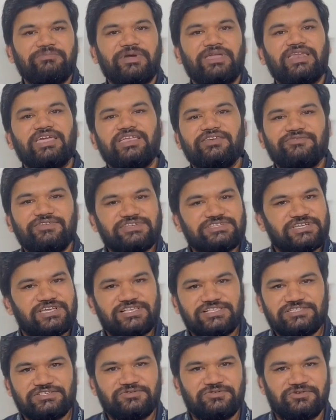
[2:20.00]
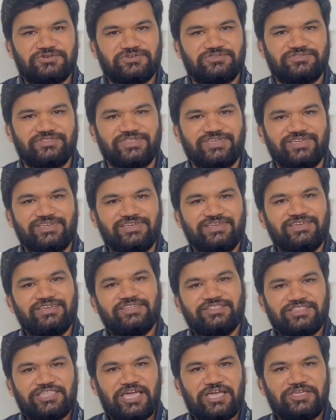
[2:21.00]
పైన ఇన్వెస్ట్ చేయాల్సి ఉంటుంది
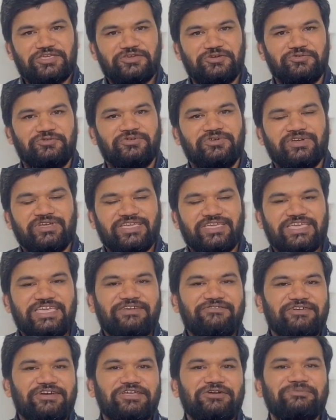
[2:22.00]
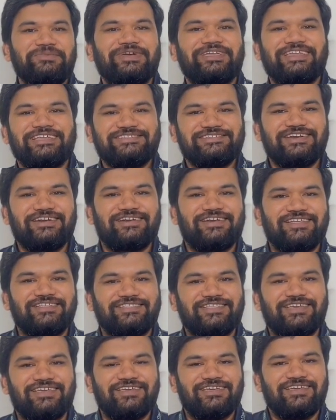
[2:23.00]
థ్యాంక్ యూ ఈ వీడియో మీకు
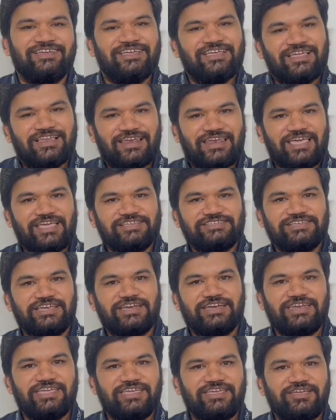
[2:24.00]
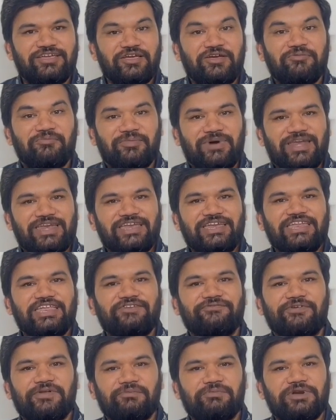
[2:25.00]
నచ్చినట్లయితే లైక్ చేయండి మరిన్ని
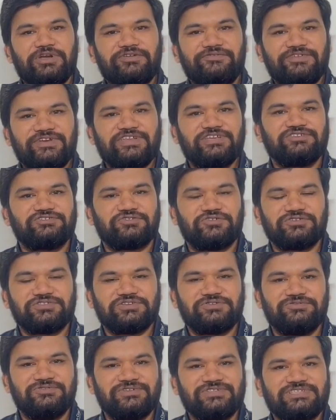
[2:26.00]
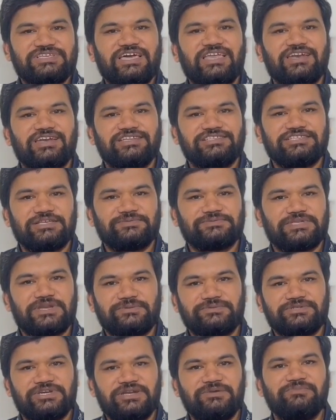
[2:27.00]
ఇన్ఫర్మేటివ్ వీడియోస్ కోసం ఛానల్ని
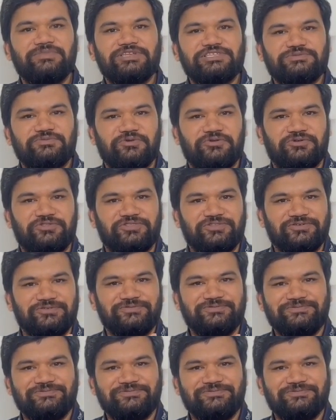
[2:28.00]
సబ్స్క్రైబ్ చేయడం మర్చిపోవద్దు